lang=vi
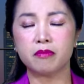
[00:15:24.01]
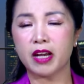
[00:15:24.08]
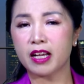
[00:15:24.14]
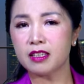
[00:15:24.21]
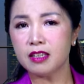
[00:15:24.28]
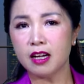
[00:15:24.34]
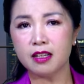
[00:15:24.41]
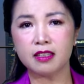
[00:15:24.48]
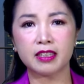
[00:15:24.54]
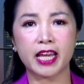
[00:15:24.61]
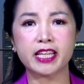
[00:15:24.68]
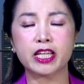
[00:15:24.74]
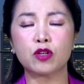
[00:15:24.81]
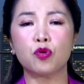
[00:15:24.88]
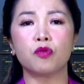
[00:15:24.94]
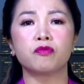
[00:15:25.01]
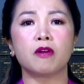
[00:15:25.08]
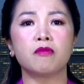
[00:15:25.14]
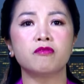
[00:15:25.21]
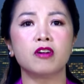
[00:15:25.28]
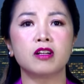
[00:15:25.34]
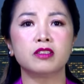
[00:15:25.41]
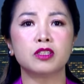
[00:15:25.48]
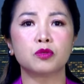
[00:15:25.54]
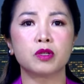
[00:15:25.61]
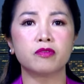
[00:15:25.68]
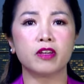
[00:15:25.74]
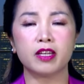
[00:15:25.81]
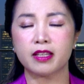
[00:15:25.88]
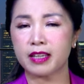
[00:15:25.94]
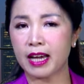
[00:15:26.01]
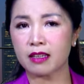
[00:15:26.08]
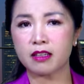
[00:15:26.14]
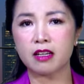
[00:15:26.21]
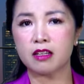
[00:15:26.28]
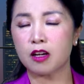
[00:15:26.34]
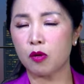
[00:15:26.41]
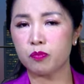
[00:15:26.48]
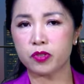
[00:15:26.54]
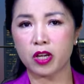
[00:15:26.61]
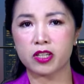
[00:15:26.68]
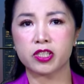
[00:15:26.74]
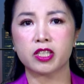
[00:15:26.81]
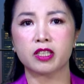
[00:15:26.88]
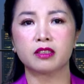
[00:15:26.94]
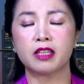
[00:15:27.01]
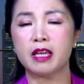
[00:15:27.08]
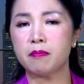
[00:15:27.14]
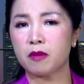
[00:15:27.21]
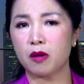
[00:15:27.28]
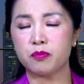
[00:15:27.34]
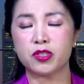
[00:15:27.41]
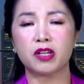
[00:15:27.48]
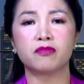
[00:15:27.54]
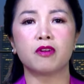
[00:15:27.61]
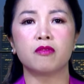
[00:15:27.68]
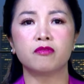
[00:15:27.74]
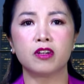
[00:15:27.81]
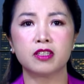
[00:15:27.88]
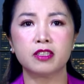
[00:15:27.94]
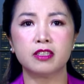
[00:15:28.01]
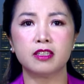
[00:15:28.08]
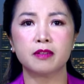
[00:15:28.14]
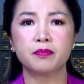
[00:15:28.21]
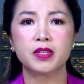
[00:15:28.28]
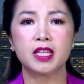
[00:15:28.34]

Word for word: đã ngừng ngay cái cuộc phỏng vấn thưa quý vị, cắt đứt không cho trực tiếp, không cho phỏng vấn nữa.